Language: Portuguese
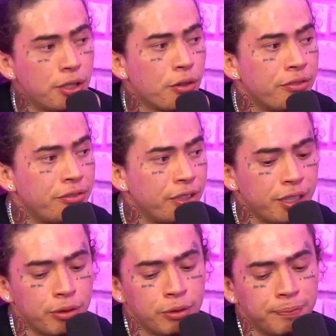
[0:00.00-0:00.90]

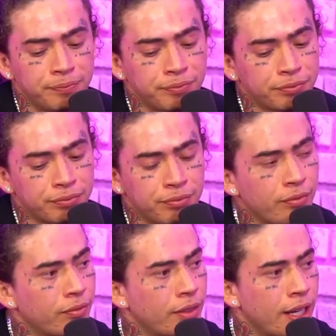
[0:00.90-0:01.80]
ouvido ah, tá,
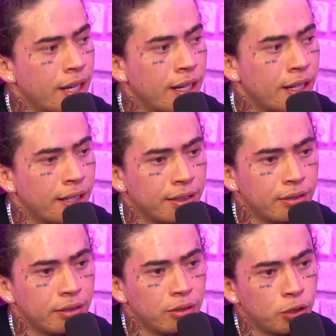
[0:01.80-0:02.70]
do Spotify. Na, ah,
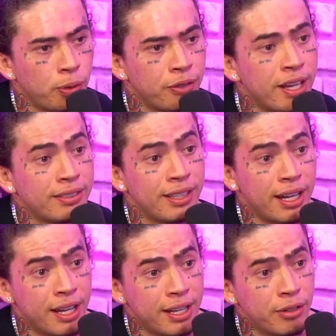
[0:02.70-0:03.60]
no é Spotify é
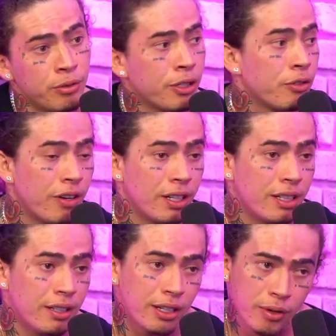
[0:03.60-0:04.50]
era eu. E eu
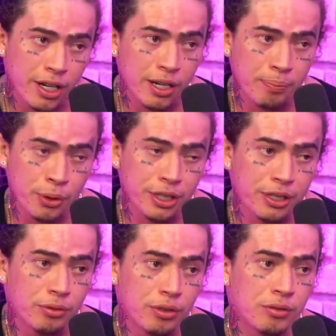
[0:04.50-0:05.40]
falei que não era, porque
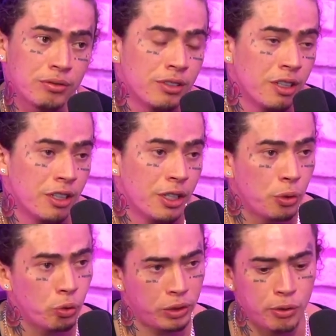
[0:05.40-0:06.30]
eu não,
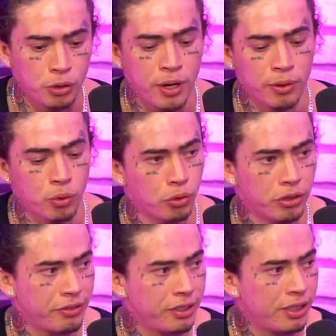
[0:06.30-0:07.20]
não tenho, tipo, uma
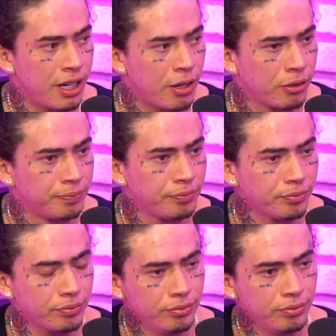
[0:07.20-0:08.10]
conta oficial.
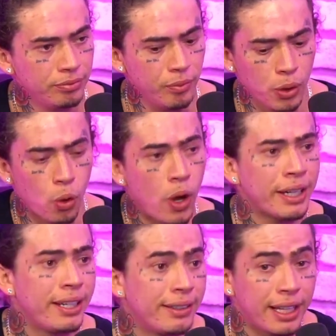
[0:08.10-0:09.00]
Uhum. Ou
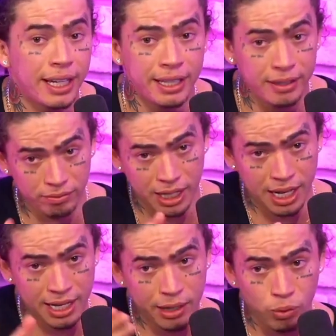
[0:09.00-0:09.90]
a que tem,
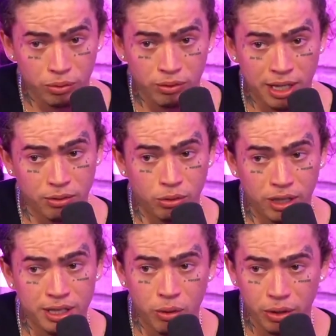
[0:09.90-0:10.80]
tá na, na
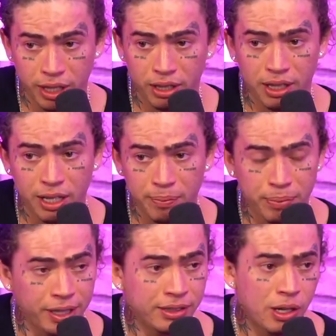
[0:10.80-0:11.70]
conta de alguém lá da
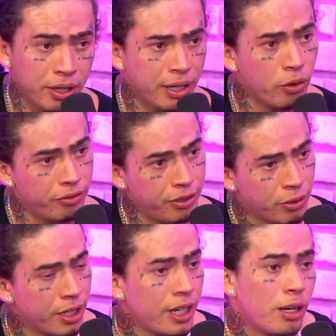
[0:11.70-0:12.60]
empresa e alguém Mas ouviu.
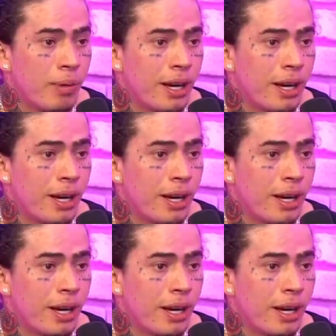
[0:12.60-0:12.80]
Mas tem como ver isso?